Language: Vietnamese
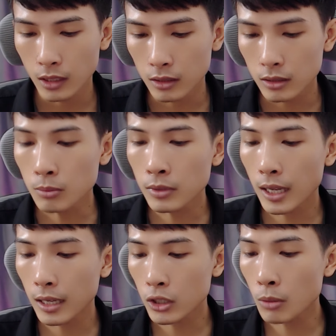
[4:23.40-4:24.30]
chúng
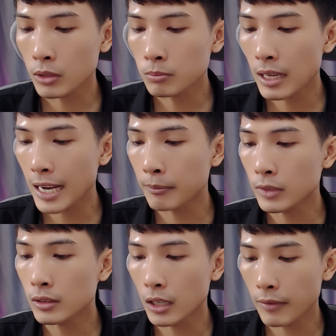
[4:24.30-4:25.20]
ta nói chung là chúng ta làm
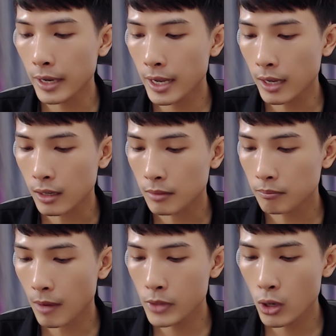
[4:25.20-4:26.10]
tương tự như vậy ha
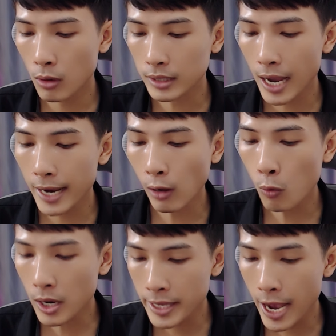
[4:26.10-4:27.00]
bấm vô là thay đổi
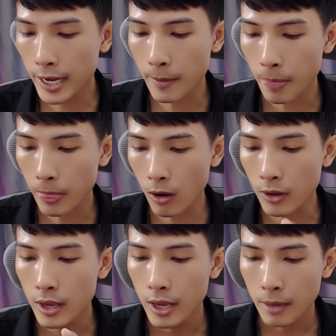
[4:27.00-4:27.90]
quốc gia nè rồi
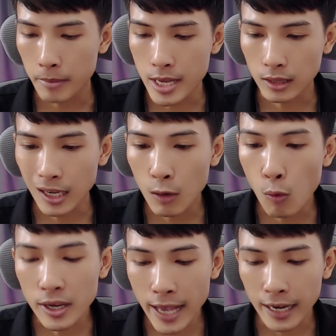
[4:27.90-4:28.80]
bây giờ tới cái
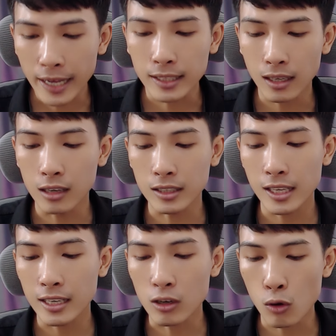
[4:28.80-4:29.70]
quốc gia này ừ
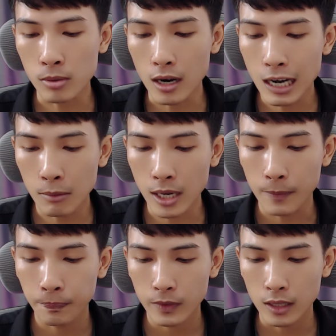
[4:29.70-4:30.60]
thì nó có ngôn ngữ không à
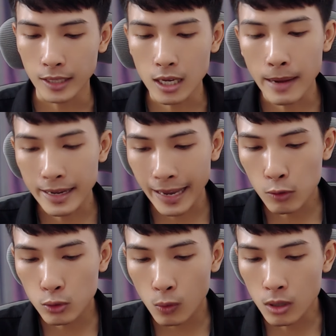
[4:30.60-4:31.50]
thì các bạn kéo
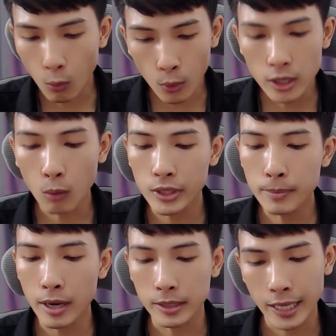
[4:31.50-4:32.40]
xuống cuối cùng giúp
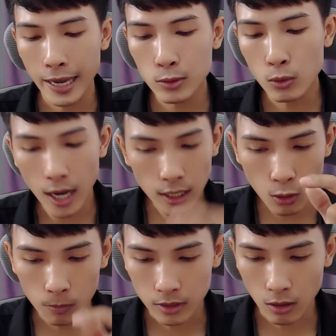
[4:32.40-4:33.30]
mình kéo xuống hết
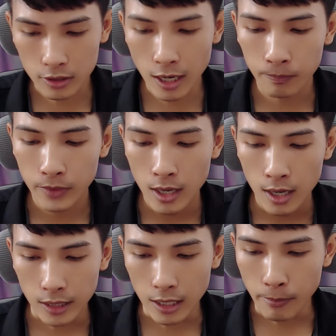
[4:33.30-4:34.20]
luôn rồi xong
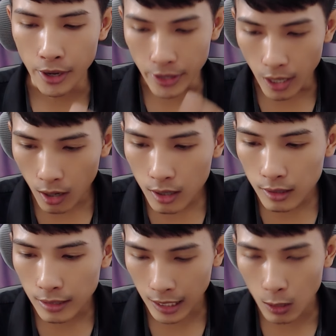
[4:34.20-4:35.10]
thì mình nhớ
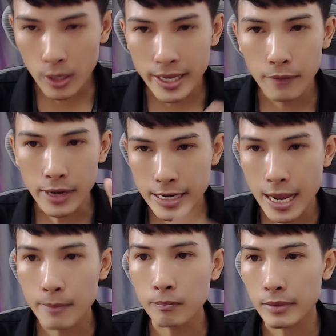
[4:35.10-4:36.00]
là cái quốc gia Việt
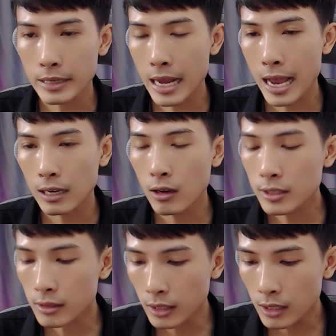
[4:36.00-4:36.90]
Nam là nó
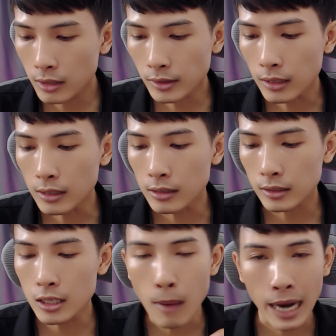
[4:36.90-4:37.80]
đứng từ
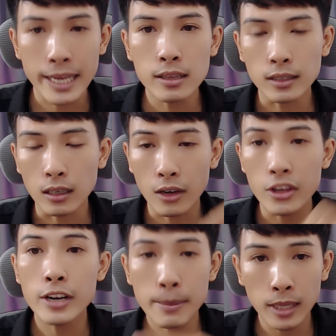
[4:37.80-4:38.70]
thứ bảy từ
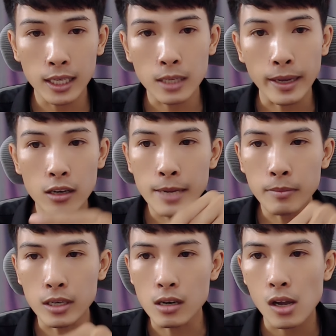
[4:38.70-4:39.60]
dưới điểm lên các bạn cứ điểm mà
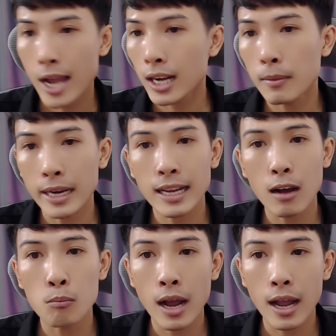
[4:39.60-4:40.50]
được hoặc là bạn nào
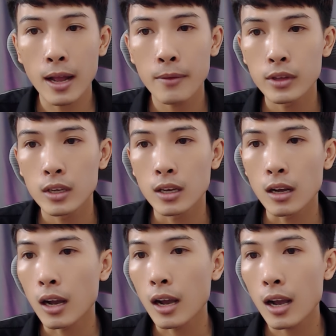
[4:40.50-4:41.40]
mà
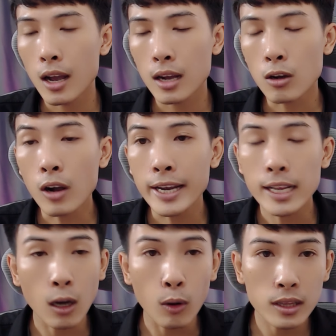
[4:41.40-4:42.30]
à, có cái điện
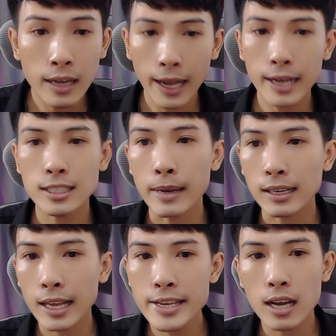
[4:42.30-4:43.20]
thoại thứ hai thì bạn
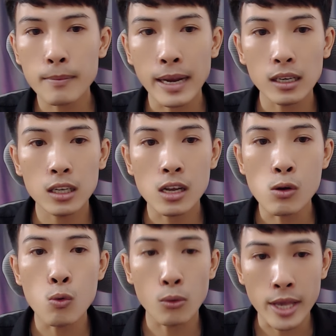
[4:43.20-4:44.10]
lấy ra các bạn lên cái
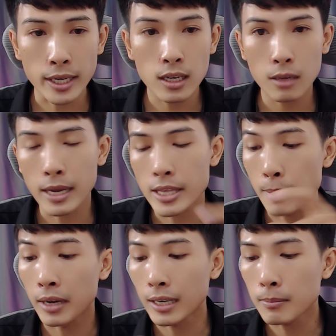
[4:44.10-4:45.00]
Google dịch á các bạn
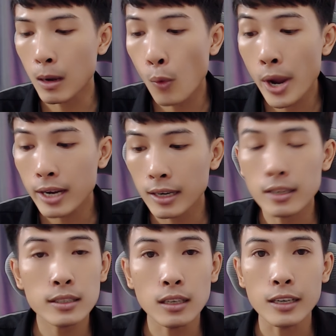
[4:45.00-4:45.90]
chụp ảnh bạn quét là nó
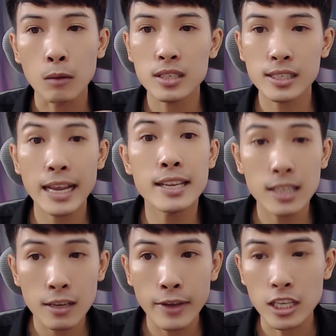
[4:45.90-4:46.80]
sẽ tự động scan như
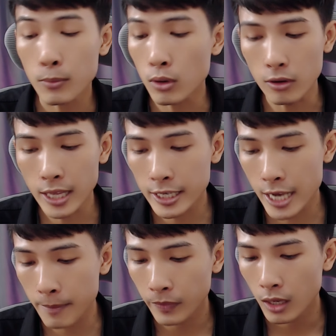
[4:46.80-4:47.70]
tiếng Việt trong người thay
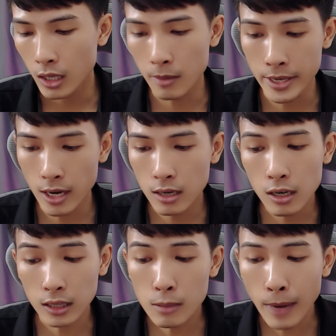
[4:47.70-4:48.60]
xem thì mình nhớ nó
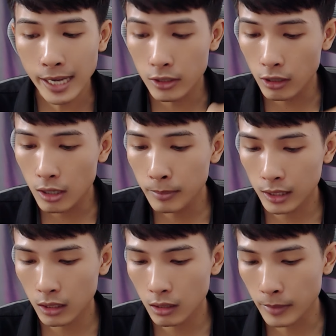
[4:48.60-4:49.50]
là thứ bảy từ dưới điểm lên
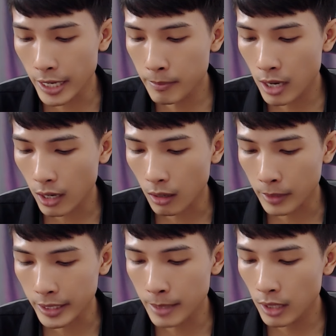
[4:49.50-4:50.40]
cho nên mình điểm ha ở
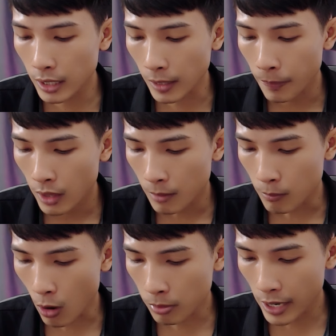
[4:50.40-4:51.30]
mình điểm lên là
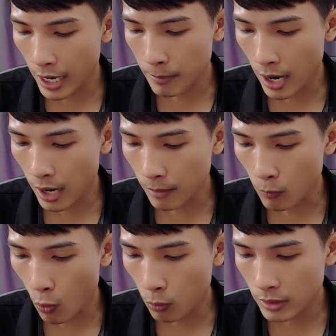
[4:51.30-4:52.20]
1 2 3
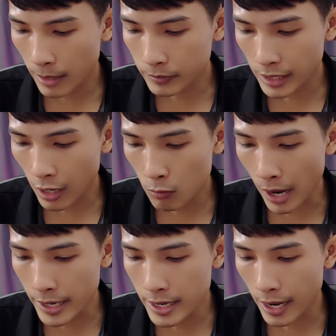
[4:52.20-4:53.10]
4 5 6
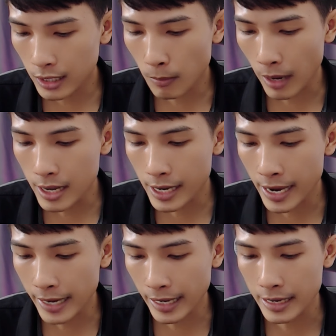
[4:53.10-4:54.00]
7 à cái thứ bảy là cái
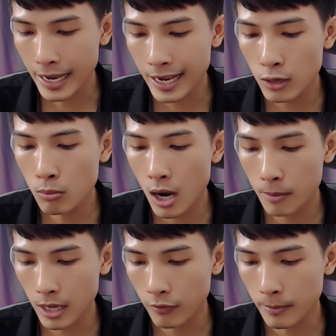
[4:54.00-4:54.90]
hàng này ngay cái nút home
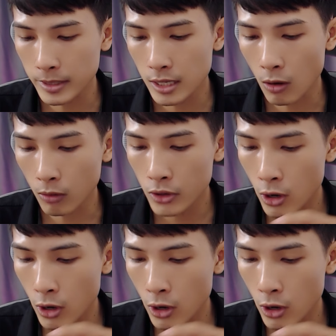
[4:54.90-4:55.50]
nè và mình sẽ chọn nó vô